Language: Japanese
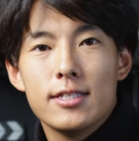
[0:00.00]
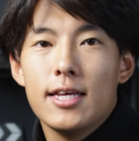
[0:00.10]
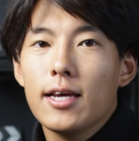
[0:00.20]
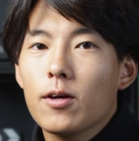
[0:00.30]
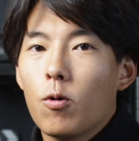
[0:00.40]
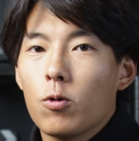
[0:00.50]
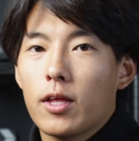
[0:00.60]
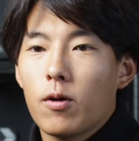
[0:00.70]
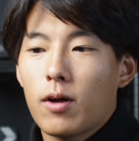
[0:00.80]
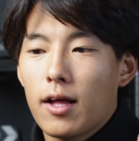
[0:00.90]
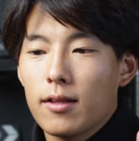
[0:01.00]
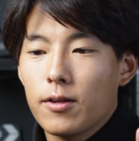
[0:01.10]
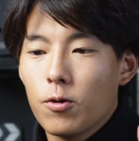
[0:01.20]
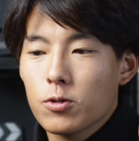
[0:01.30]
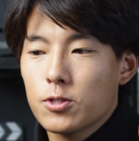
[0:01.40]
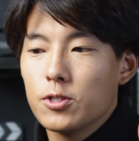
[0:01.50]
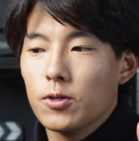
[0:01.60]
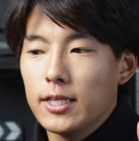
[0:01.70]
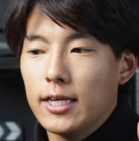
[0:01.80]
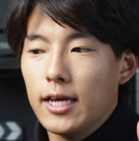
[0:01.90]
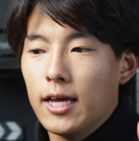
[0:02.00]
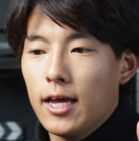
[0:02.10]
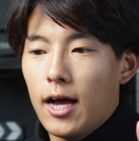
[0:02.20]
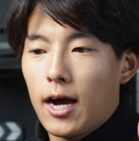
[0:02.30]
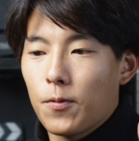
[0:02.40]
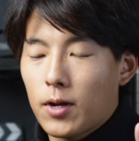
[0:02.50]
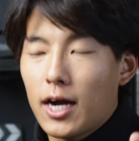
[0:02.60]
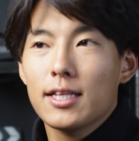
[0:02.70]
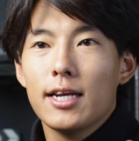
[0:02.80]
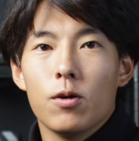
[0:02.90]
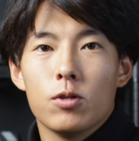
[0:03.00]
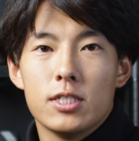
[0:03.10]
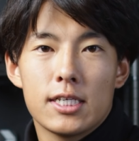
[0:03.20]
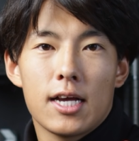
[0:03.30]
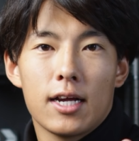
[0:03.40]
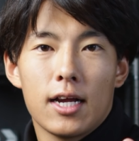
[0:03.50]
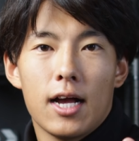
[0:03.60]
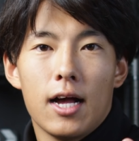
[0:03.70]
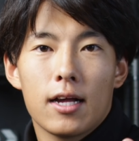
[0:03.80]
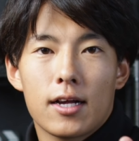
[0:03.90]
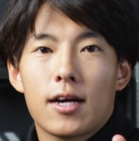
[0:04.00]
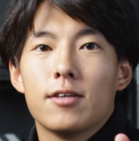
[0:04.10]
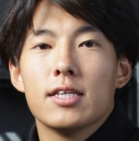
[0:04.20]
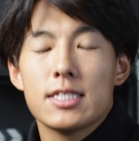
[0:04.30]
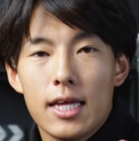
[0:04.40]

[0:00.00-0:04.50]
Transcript: 全工程を完了するのに、あの、かなりの時間がかかるんです